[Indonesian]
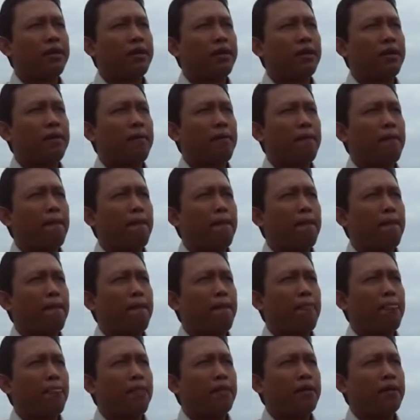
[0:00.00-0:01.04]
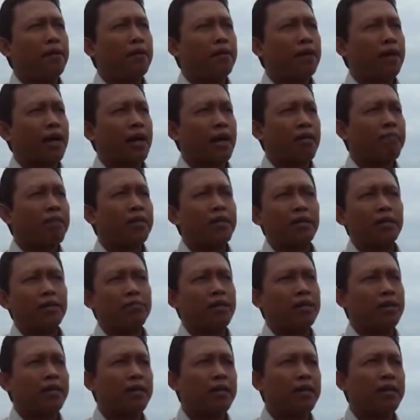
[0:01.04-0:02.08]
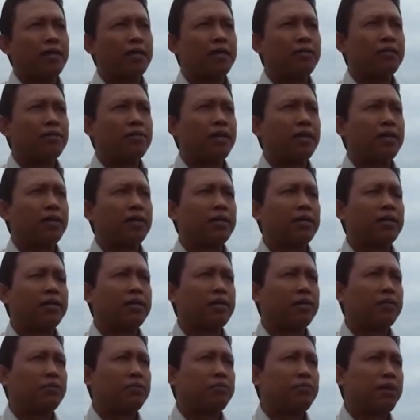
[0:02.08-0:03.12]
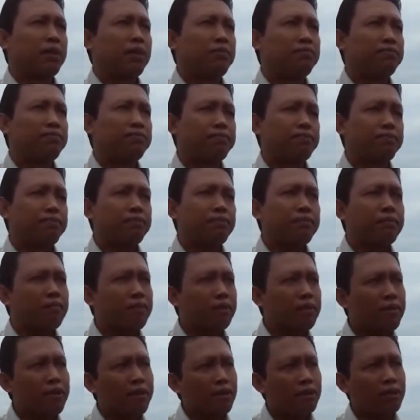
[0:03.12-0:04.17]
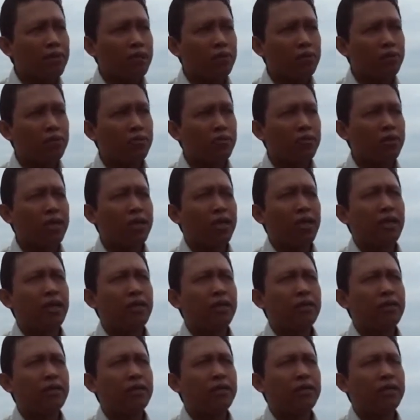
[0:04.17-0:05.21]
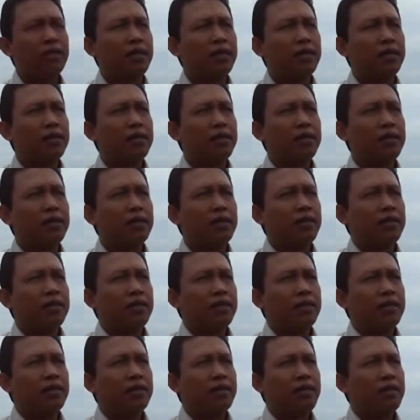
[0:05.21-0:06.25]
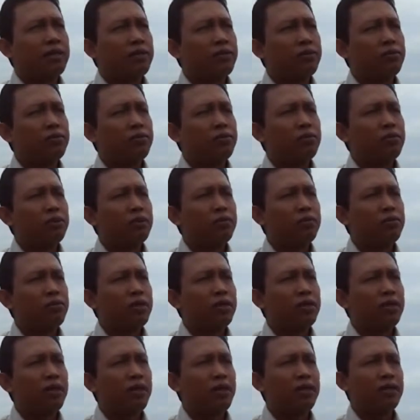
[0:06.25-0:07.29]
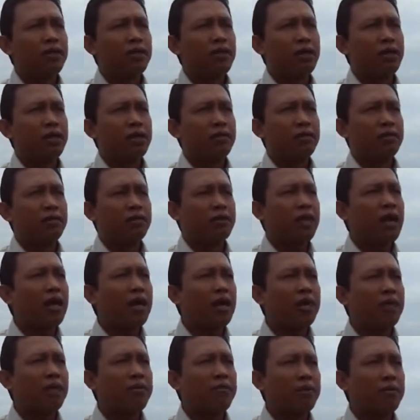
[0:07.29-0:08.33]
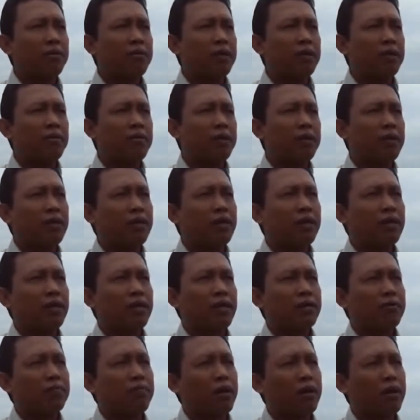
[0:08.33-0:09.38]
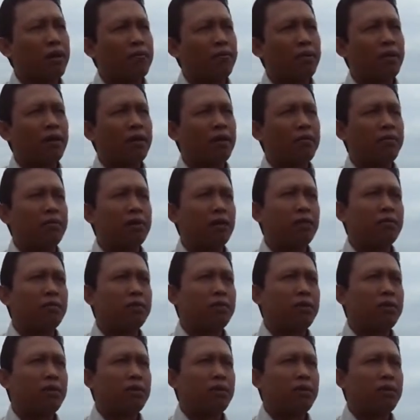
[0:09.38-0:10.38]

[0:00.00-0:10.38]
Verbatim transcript: dan uh, keramik dan sebagainya itu nanti kita coba telusuri ya dan dan itu semua terkait dengan skala yang berbeda-beda ada yang barang-barang yang